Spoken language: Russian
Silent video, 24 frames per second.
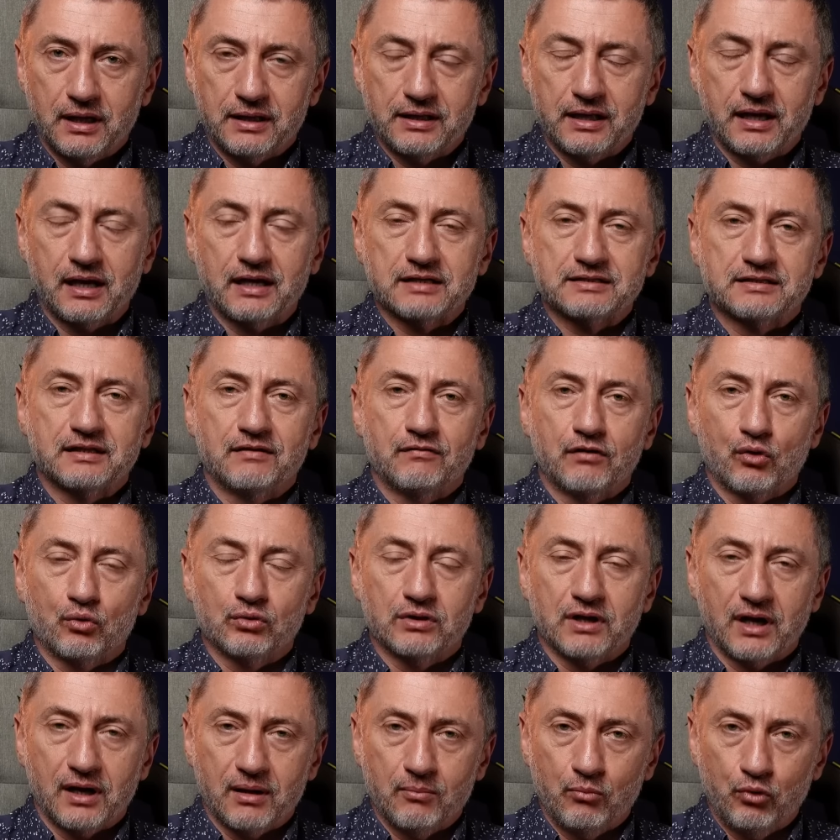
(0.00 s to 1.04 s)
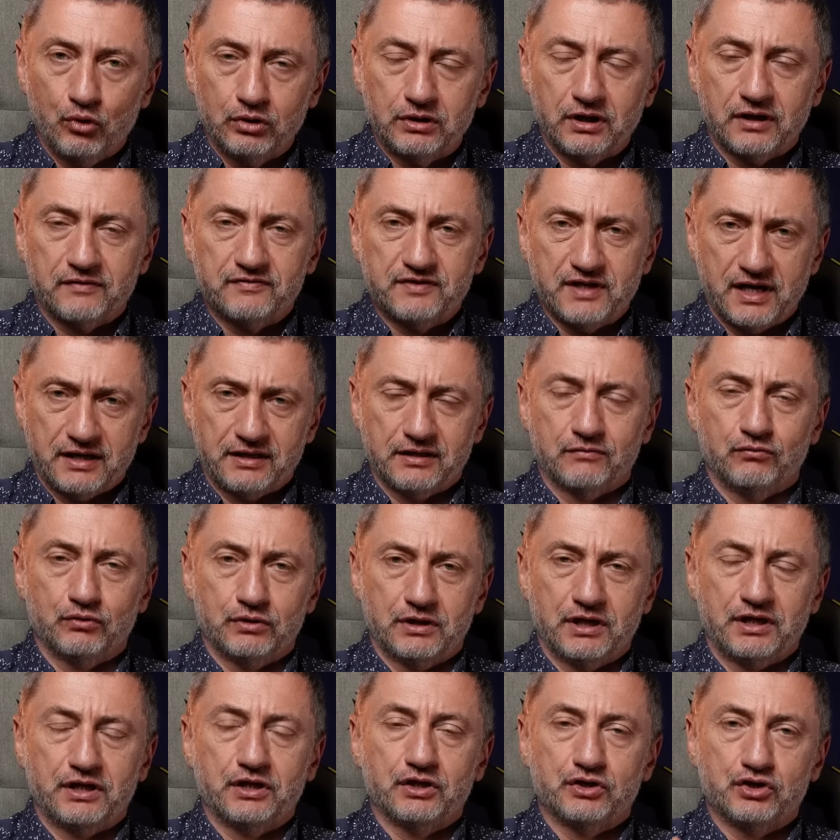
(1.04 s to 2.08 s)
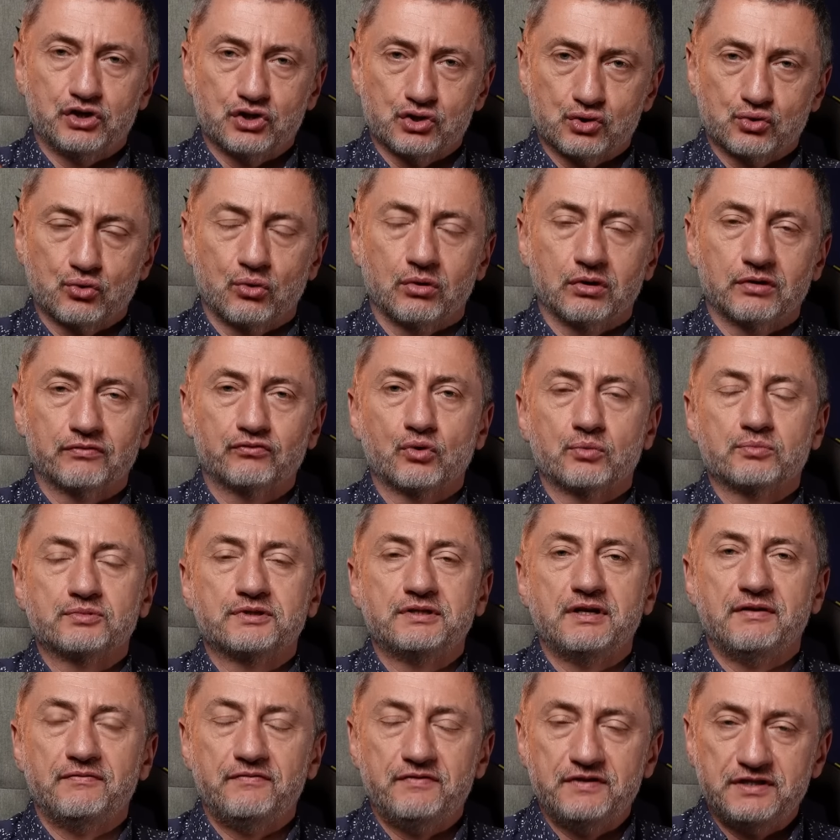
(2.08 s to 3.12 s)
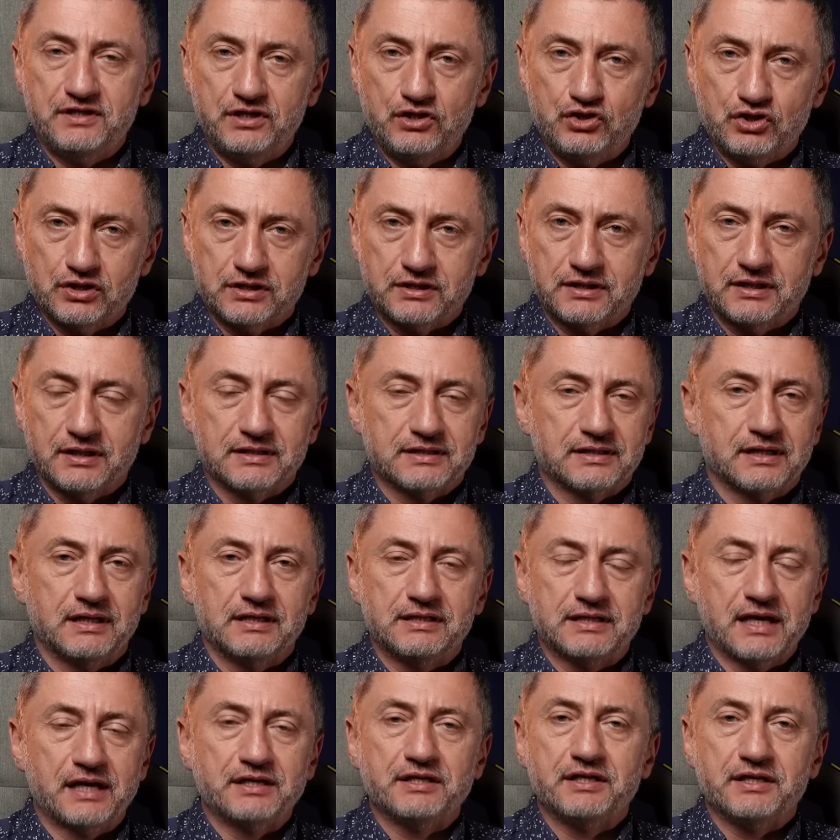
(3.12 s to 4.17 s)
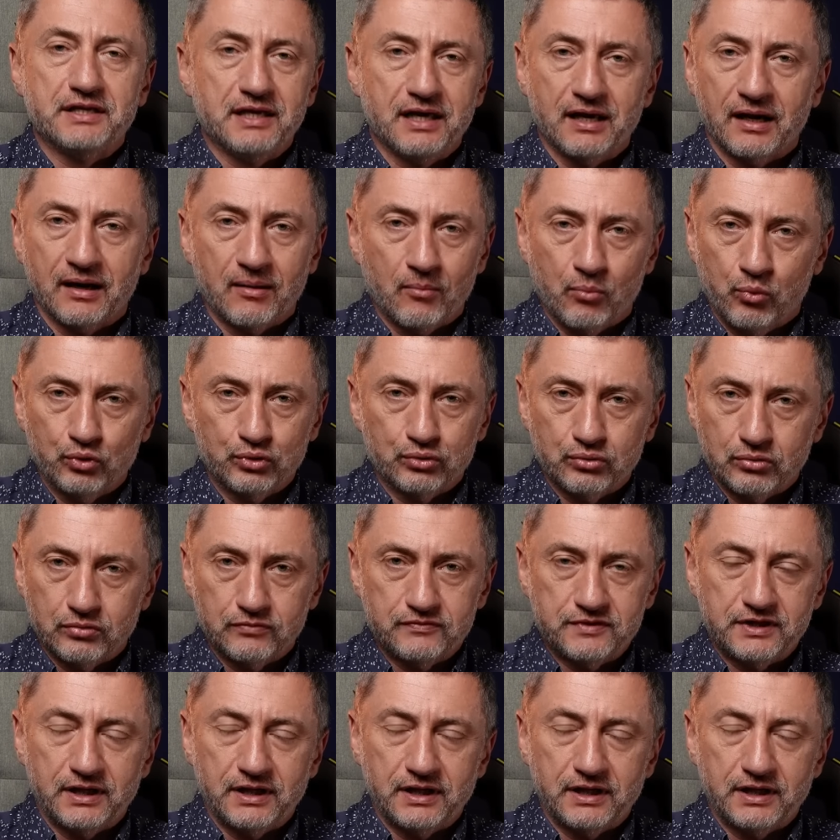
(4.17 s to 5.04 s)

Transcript: А на разного рода работах, всяких вот таких тяжелых, в том числе физических, израильтяне не работают.